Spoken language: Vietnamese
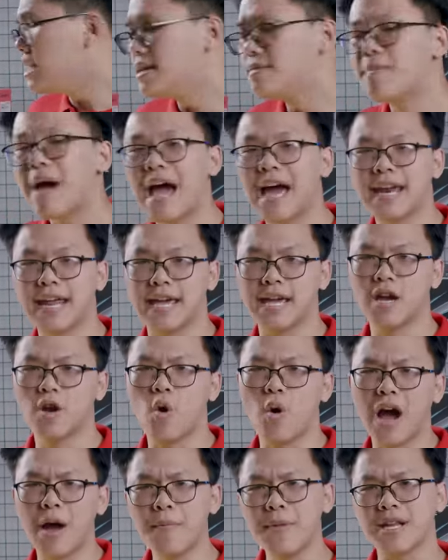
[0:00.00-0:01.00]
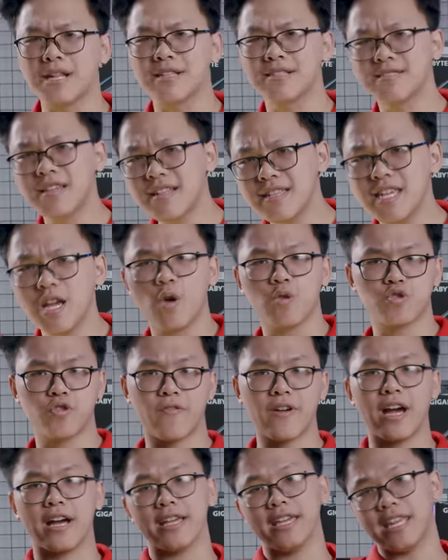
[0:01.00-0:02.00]
i3 này có khác biệt rất nhiều so
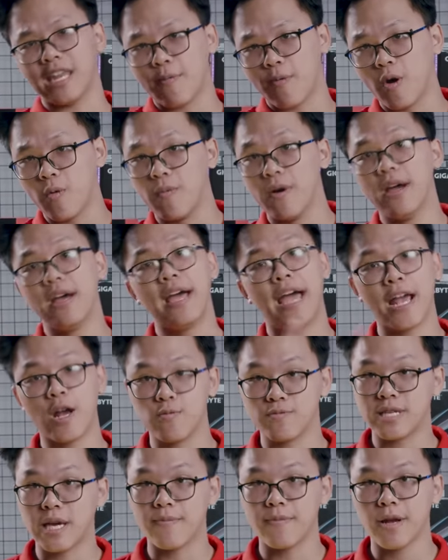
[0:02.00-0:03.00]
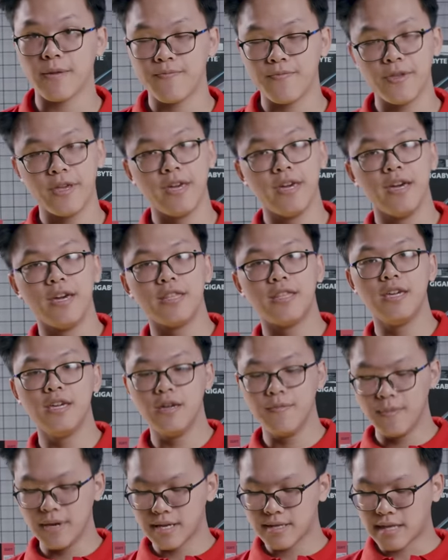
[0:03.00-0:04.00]
với cả i5 không hãy cùng xem nhé thì
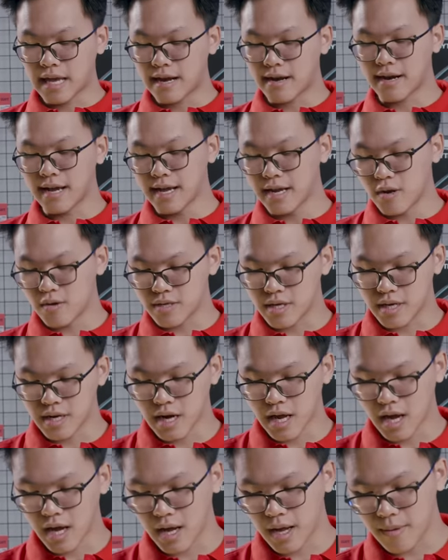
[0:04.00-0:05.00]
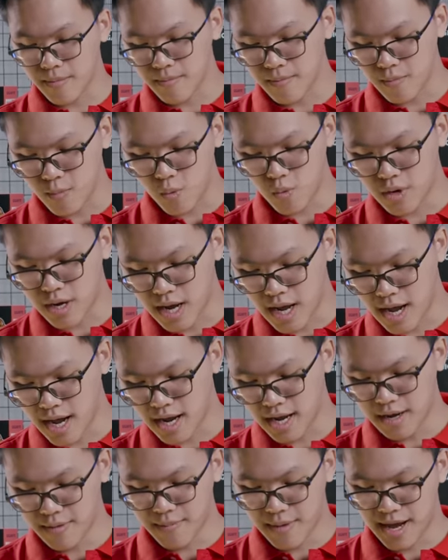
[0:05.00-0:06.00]
mình test ở đây đó chính là 1,
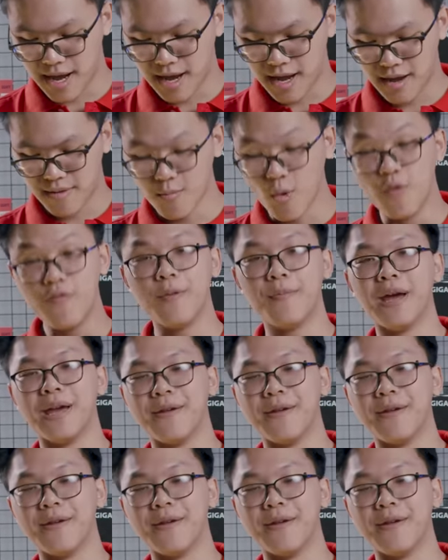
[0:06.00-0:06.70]
2, 3, 4 phần